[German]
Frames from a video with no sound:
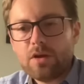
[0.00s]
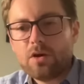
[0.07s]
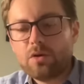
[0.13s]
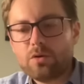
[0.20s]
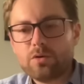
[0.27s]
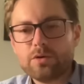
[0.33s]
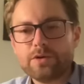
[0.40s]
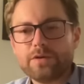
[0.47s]

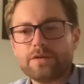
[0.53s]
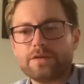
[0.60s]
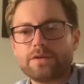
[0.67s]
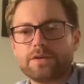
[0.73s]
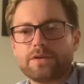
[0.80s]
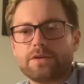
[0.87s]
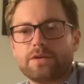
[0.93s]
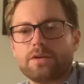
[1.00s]
Und
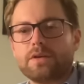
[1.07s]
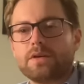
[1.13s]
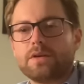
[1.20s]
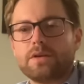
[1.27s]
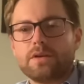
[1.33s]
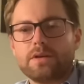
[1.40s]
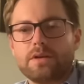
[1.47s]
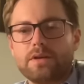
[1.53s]

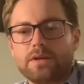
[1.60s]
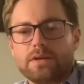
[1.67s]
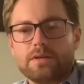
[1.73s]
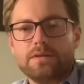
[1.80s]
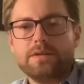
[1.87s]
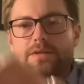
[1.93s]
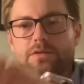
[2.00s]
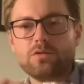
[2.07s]

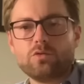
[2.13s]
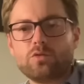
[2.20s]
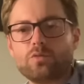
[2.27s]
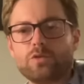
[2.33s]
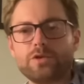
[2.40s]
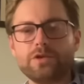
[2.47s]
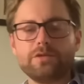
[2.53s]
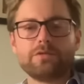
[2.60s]
diese
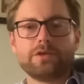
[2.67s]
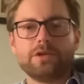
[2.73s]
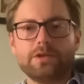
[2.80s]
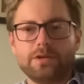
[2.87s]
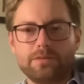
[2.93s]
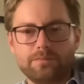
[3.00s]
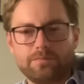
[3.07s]
Lokomotive hier